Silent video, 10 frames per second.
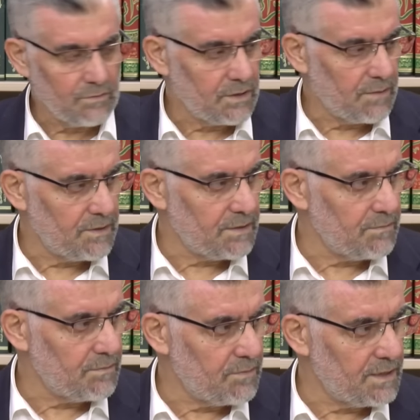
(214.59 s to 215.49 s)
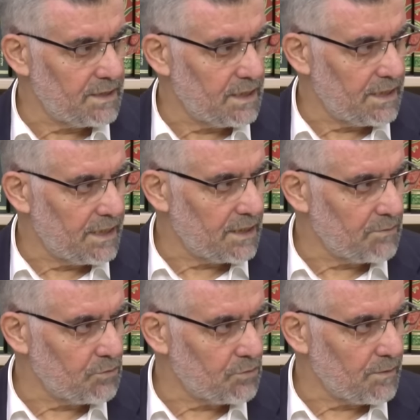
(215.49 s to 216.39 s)
İşte bizim bizi
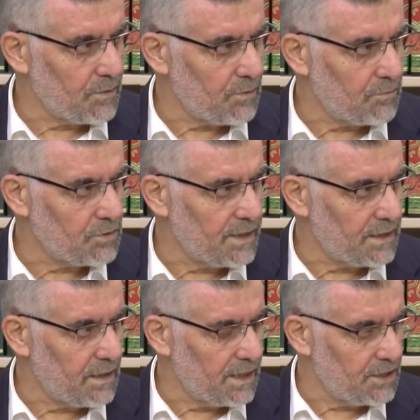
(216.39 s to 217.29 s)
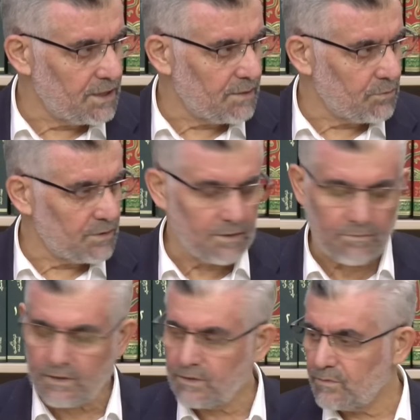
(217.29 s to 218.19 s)
dinleyerek Müslüman olmuş. Eşi de
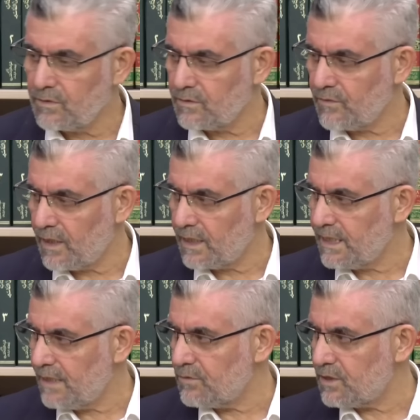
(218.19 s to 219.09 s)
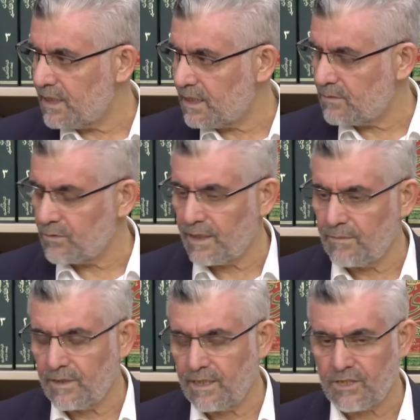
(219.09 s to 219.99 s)
Budistmiş falan gelmişlerdi
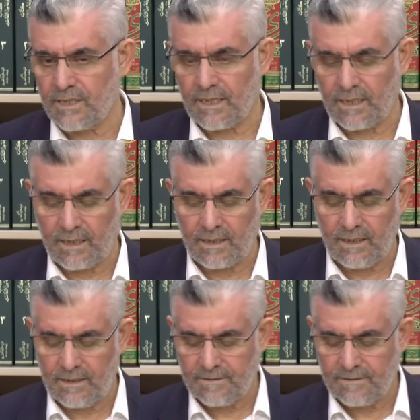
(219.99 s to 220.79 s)
buraya. Birkaç kere geldiler.